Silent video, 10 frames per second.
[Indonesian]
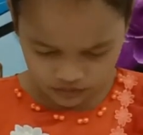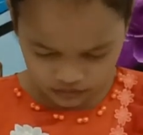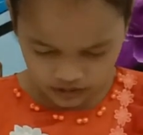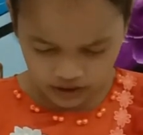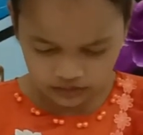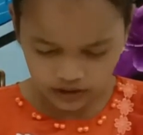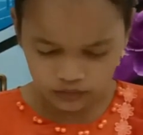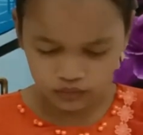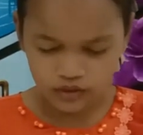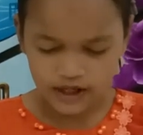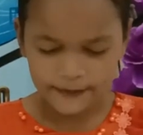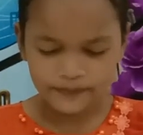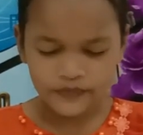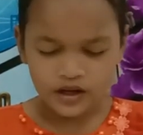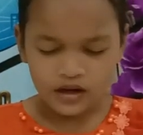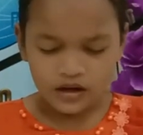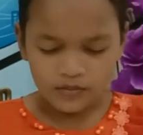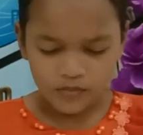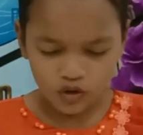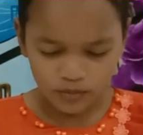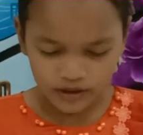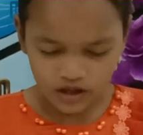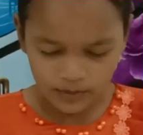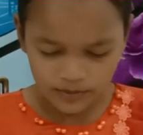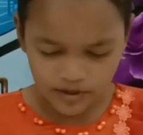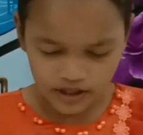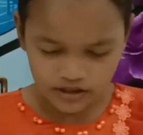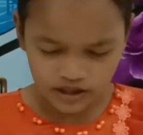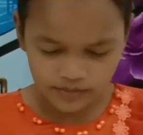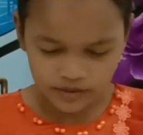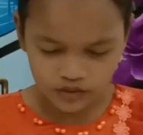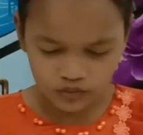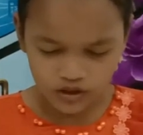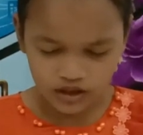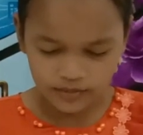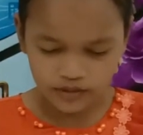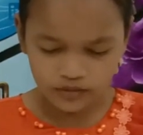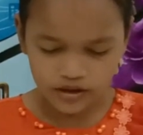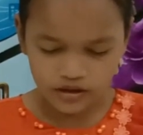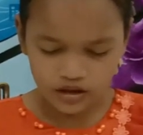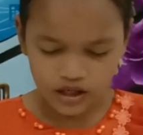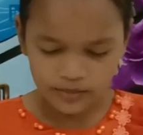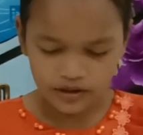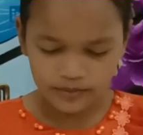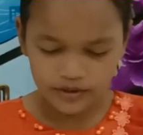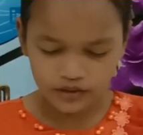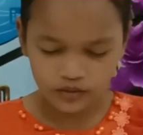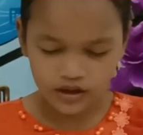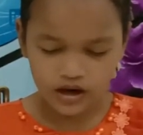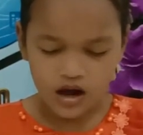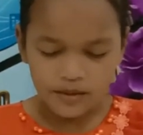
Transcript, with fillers: mengikuti ketentu Tuhan. Belumin kami bagi jeremi Tuhan. Amin. Guna dengar kami lambe ya Tuhan.